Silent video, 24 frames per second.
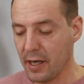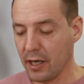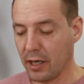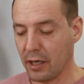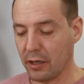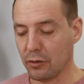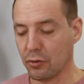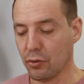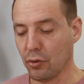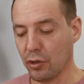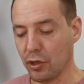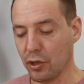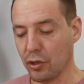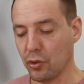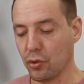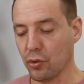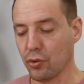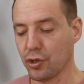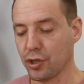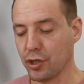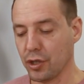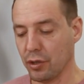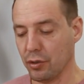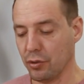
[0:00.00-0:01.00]
который
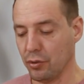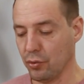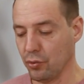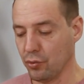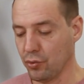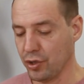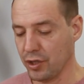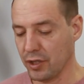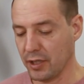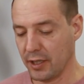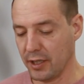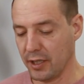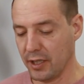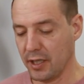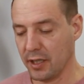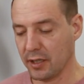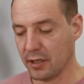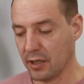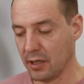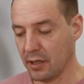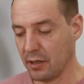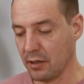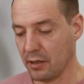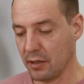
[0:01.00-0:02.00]
тоже нужно
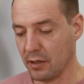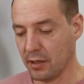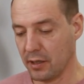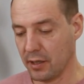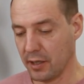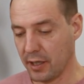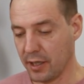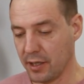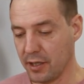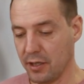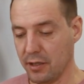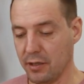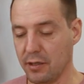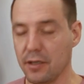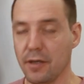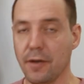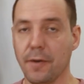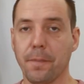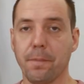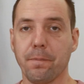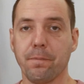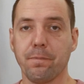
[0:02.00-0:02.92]
где-то хранить.